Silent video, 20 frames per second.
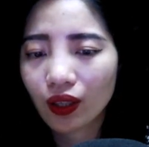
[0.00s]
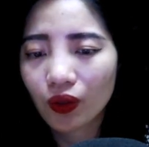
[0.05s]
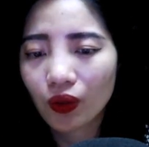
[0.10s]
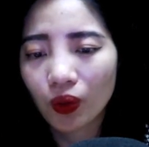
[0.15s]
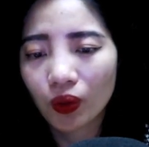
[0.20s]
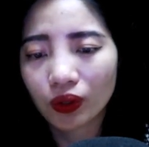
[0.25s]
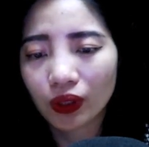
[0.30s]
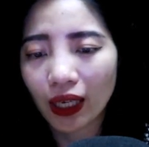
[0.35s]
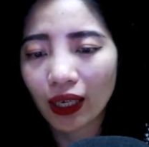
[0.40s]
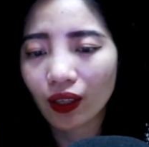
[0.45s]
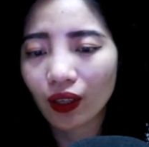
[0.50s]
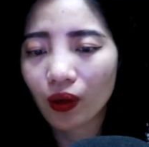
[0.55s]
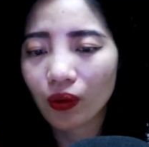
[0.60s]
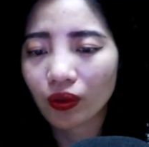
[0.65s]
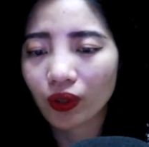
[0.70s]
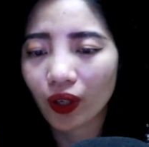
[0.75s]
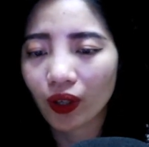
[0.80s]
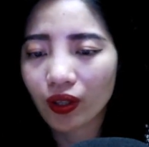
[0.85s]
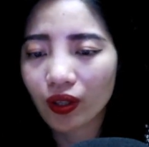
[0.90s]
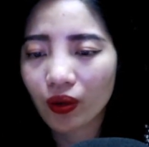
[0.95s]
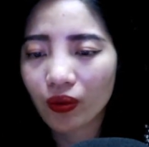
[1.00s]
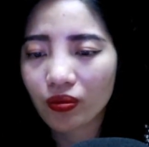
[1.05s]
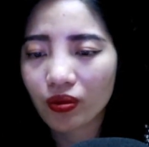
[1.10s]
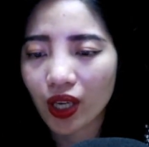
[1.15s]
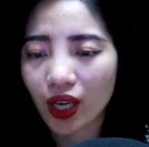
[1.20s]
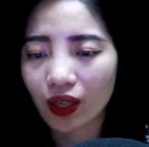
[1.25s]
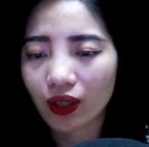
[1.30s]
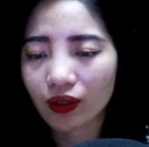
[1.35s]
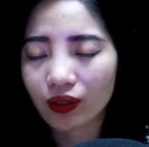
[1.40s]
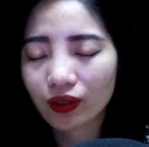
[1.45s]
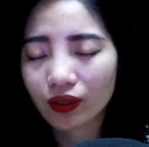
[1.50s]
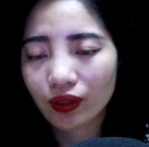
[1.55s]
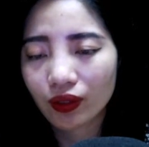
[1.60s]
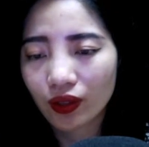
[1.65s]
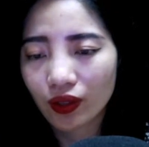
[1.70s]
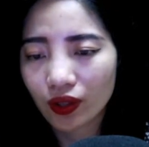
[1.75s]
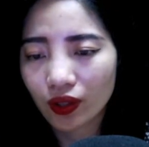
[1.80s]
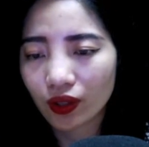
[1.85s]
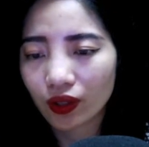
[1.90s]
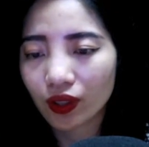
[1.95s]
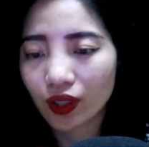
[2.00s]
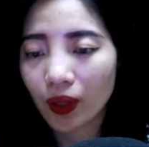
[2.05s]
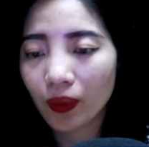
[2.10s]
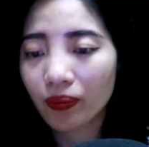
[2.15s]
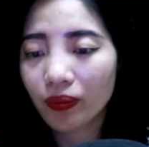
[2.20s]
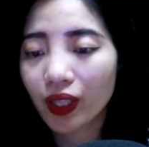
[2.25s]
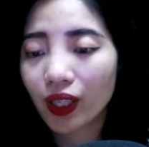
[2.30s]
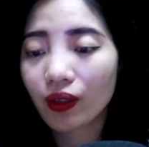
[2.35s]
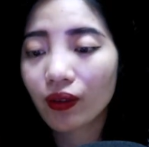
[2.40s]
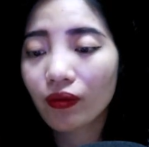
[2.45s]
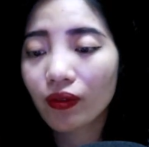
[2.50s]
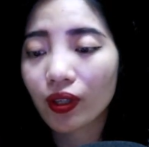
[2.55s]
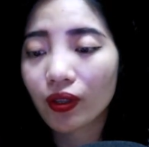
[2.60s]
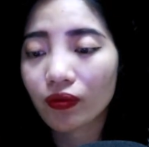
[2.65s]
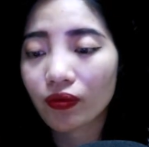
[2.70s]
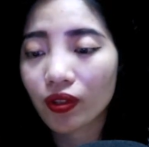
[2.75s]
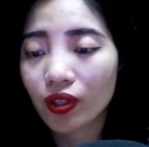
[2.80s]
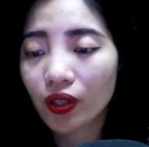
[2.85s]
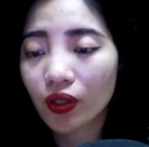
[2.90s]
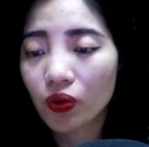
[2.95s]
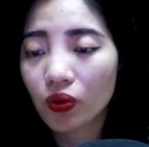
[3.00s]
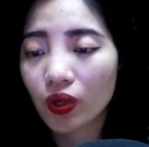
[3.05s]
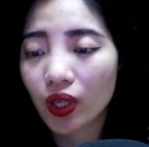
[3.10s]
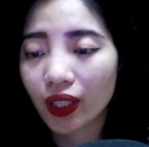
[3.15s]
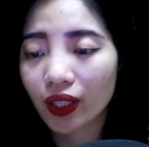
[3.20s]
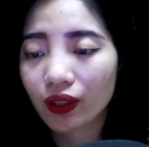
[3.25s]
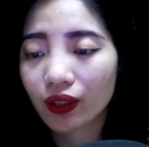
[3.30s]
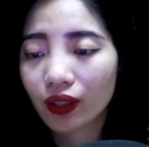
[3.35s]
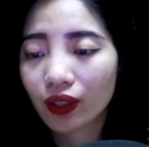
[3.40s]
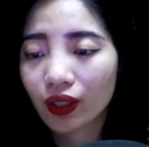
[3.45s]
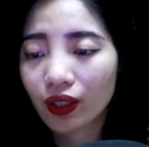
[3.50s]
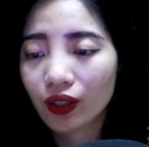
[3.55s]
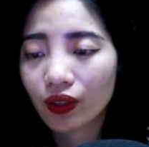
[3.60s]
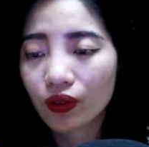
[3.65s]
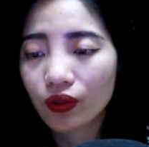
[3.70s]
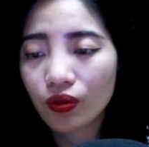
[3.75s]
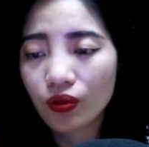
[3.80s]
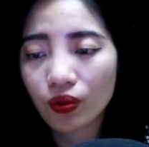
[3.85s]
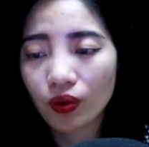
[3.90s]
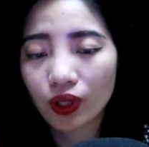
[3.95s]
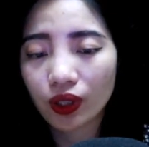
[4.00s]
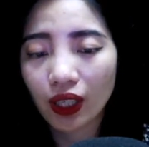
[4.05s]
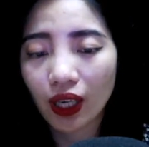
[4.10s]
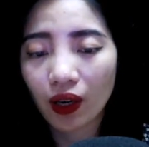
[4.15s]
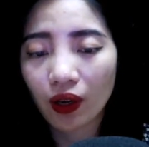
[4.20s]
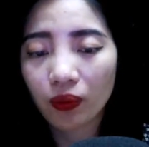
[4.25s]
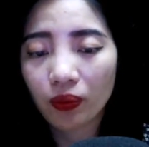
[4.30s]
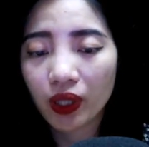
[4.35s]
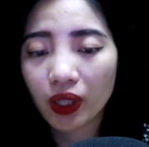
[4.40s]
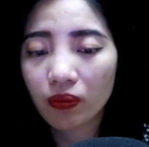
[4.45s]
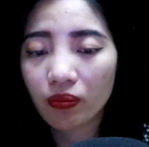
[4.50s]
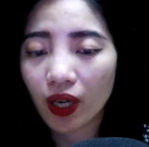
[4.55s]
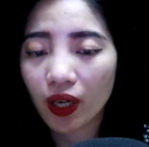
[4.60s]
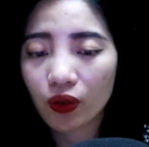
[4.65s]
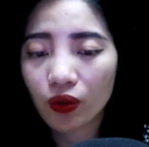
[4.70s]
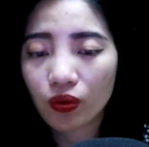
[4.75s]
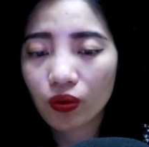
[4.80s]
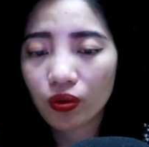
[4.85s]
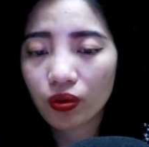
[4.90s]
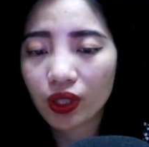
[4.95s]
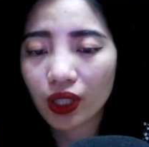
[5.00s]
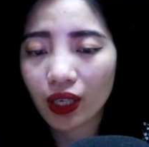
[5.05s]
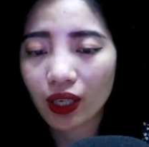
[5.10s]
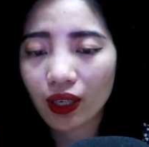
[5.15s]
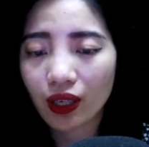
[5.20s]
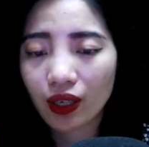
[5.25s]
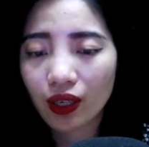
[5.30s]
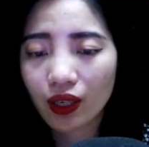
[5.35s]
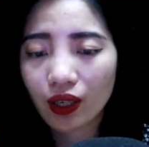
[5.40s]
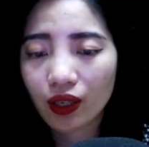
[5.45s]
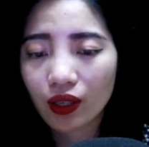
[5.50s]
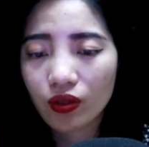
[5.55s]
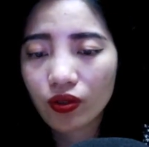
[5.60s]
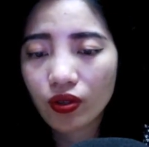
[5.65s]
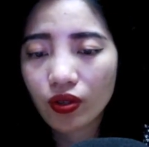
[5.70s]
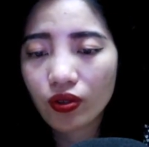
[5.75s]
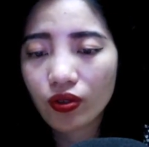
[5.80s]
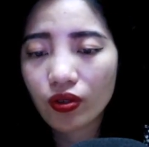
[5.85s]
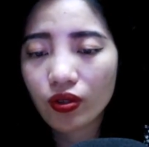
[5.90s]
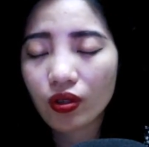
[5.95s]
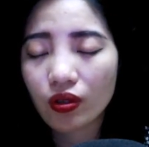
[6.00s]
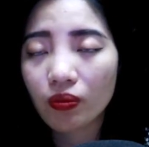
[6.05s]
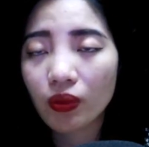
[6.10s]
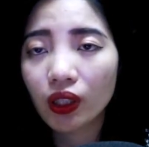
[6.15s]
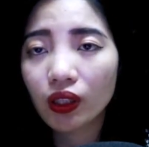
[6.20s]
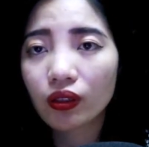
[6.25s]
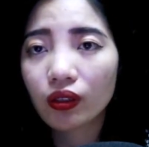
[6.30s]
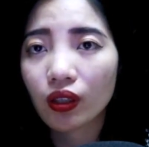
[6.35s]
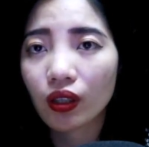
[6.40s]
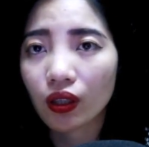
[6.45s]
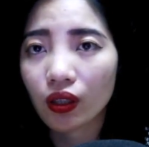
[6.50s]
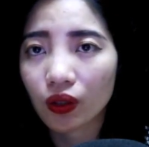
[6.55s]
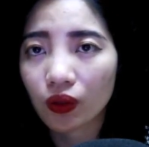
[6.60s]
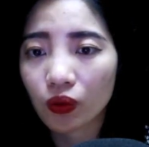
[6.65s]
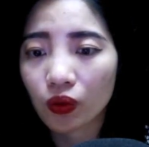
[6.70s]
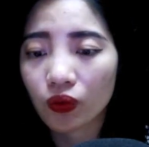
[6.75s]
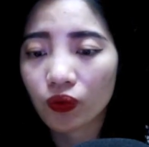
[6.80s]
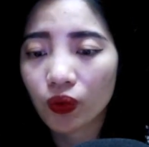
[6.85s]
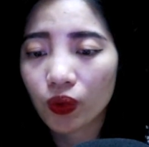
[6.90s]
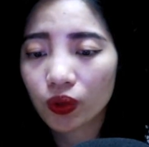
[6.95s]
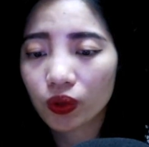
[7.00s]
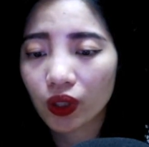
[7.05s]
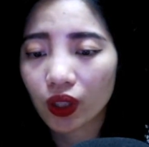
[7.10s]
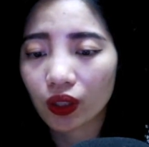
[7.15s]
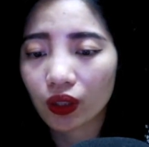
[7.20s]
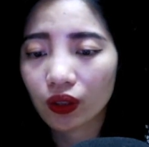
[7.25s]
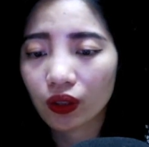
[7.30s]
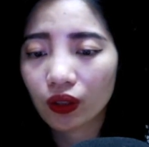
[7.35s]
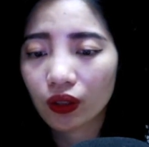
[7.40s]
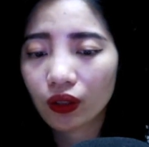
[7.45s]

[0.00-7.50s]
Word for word: Cô ta không nói không rằng, trực tiếp tiến về phía của anh, rồi tháo miếng băng cũ ra trước sự bất ngờ của Vũ Thần.